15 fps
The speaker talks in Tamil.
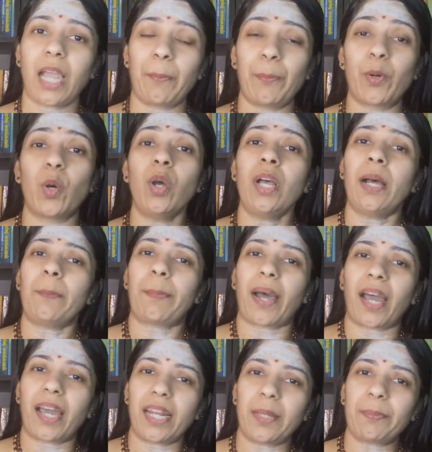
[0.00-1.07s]
அப்போ
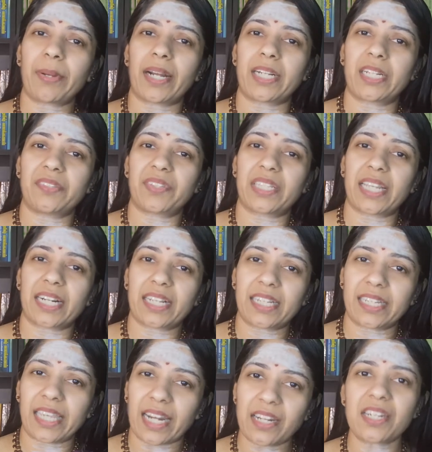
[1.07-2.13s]
பாலம் கட்டுவதற்கு
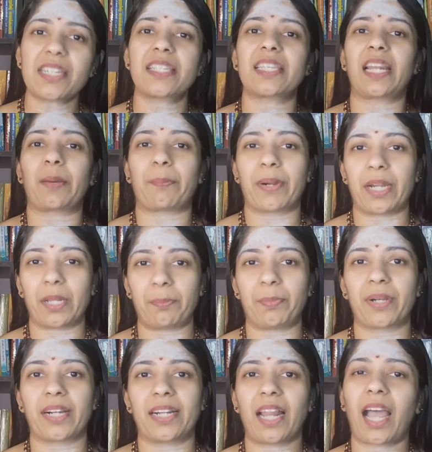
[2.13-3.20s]
என்று சில
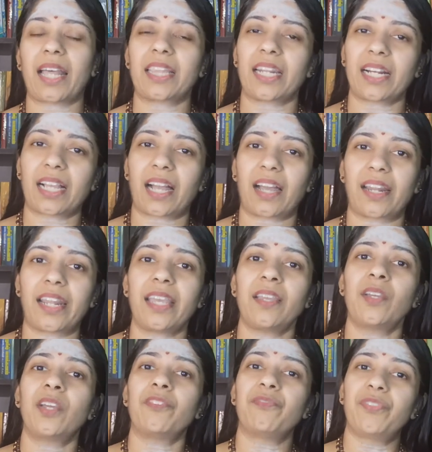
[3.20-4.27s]
படிப்புகள் அதற்கான
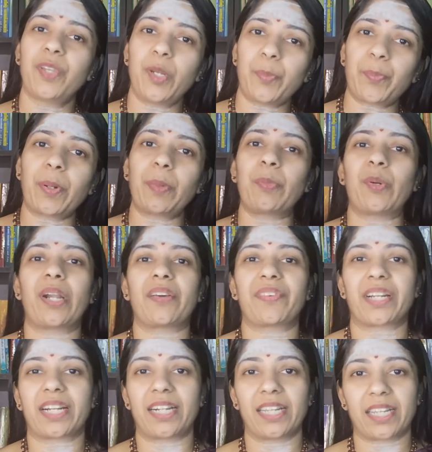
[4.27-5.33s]
விருப்பம்
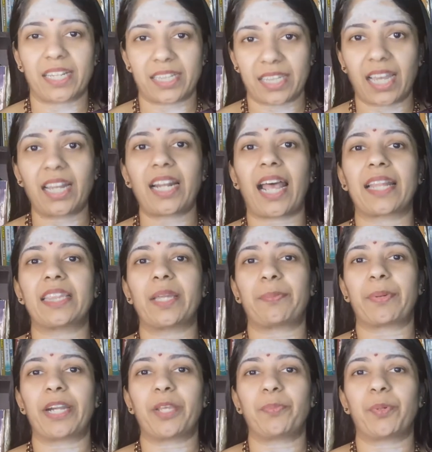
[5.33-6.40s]
உள்ளவர்களுக்குத்தான் அந்த
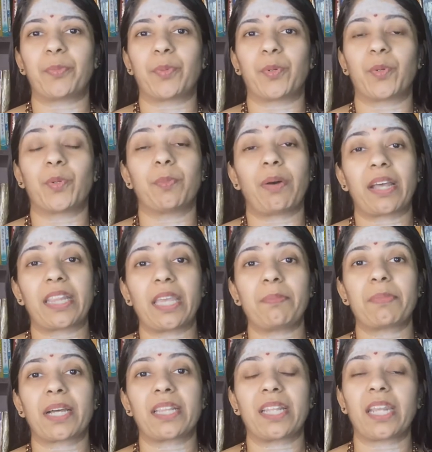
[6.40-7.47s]
படிப்பு போகும் அதே
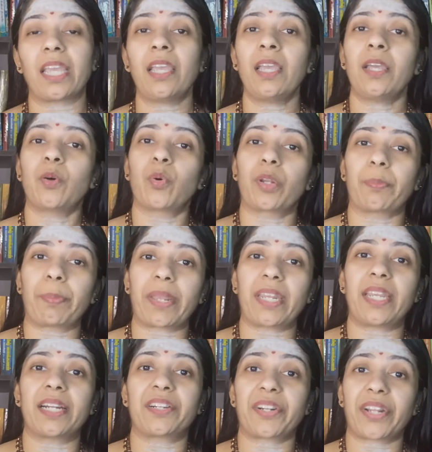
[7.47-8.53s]
மாதிரி ஒரு
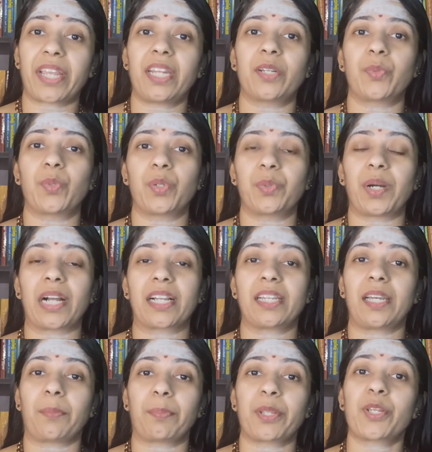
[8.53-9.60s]
பெரிய ட்ரெயினை உருவாக்கு
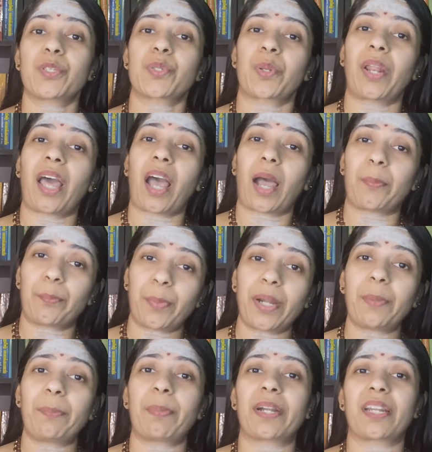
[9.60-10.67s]
அப்படின்னு சொன்னால்
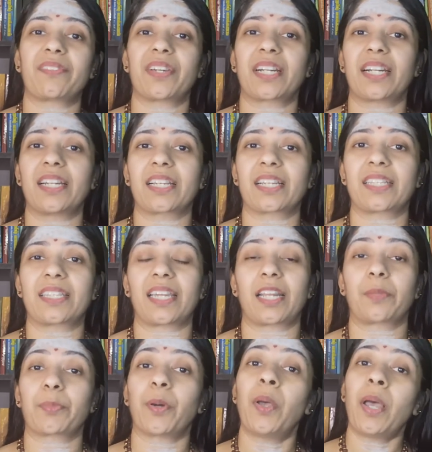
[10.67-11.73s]
அப்படிப்பட்டவர்களுக்குத்தான்
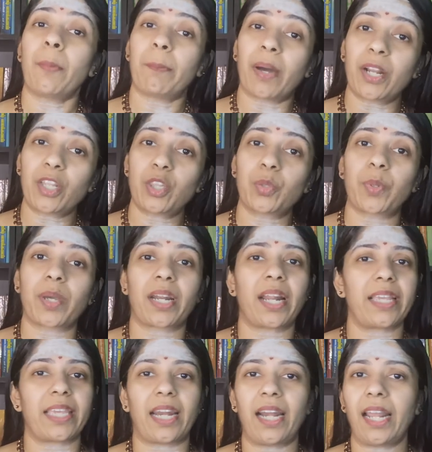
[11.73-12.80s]
இருப்போம்
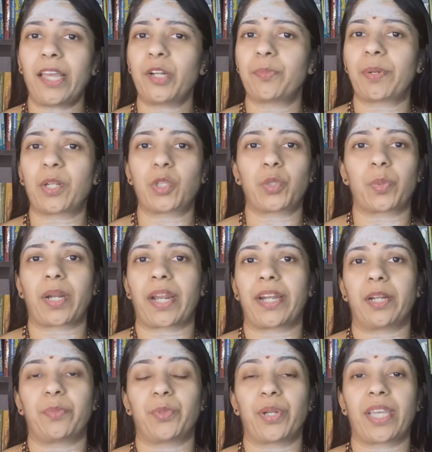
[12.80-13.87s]
மருத்துவர்னா எல்லாரும் மருத்துவர்
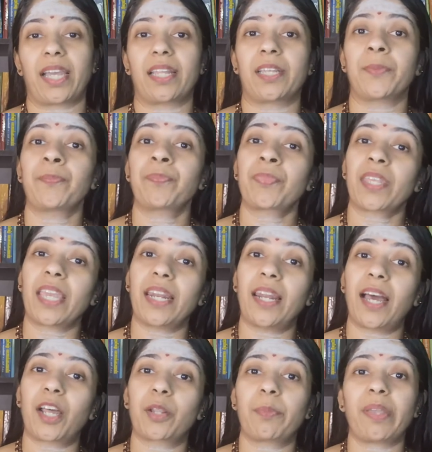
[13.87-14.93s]
ஆகிட முடியாது
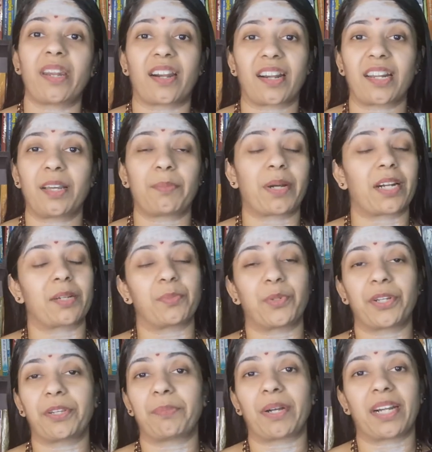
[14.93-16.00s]
எல்லாருமே நடனம் ஆட
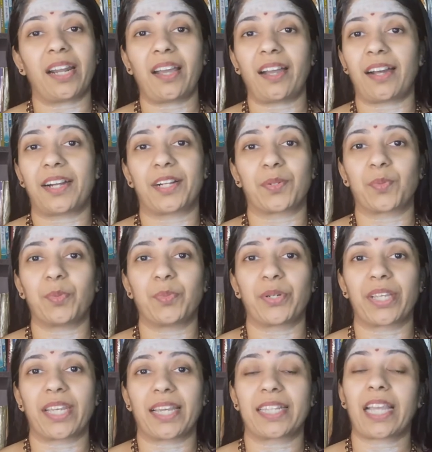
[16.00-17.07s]
முடியுமான்னா ஆடவும்
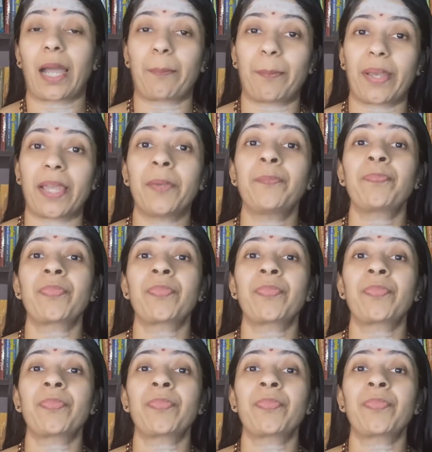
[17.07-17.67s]
முடியாது அப்போ